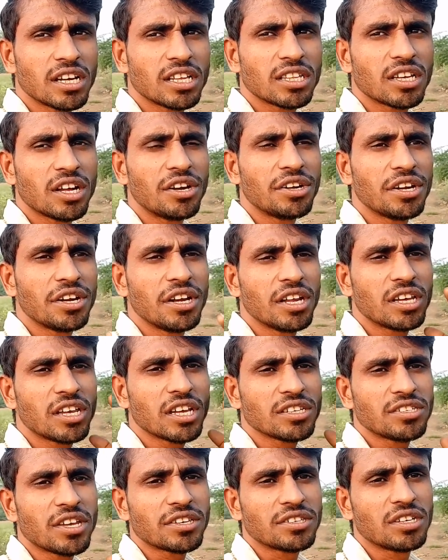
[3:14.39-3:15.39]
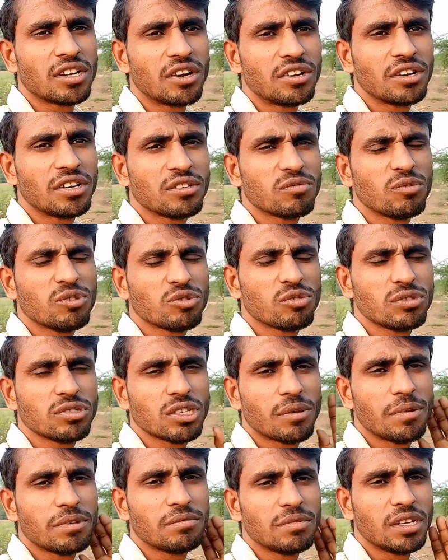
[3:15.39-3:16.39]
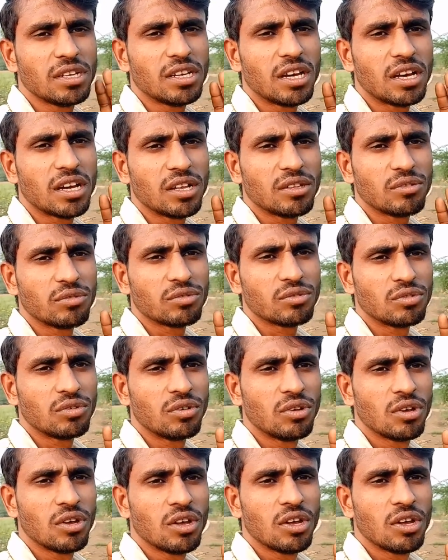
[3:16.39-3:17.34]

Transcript: गलत कंटेंट है क्या सेक्सी कंटेंट है मुझे कुछ समझ में नहीं आ रहा दोस्तों